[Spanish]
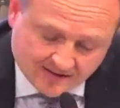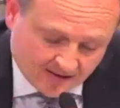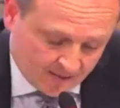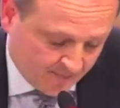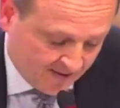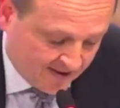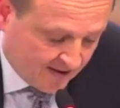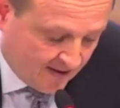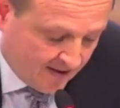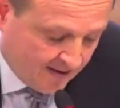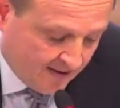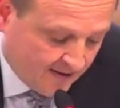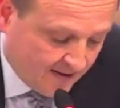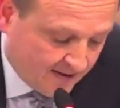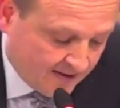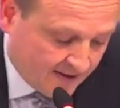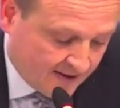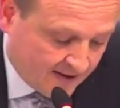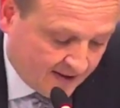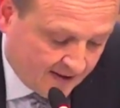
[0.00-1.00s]

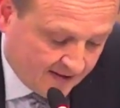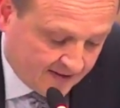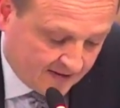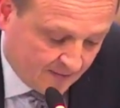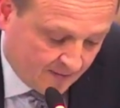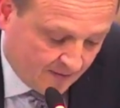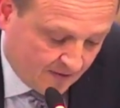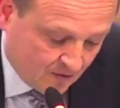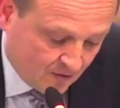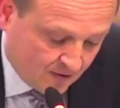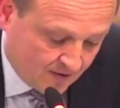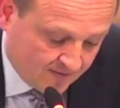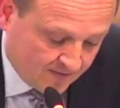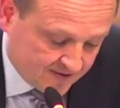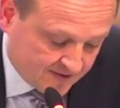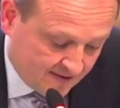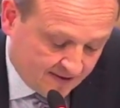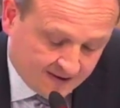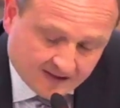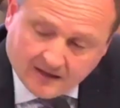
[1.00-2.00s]
¿Remitarían a la interventora
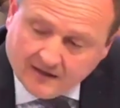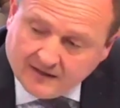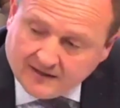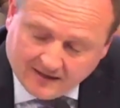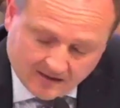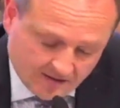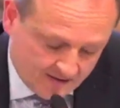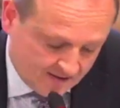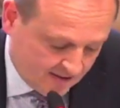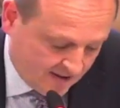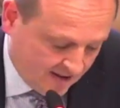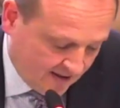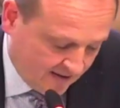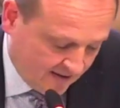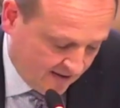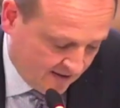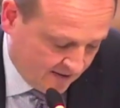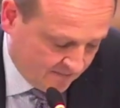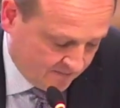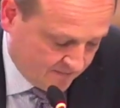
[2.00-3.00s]
cesada? ¿Qué,
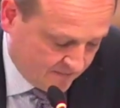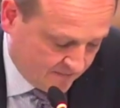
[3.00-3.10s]
harían?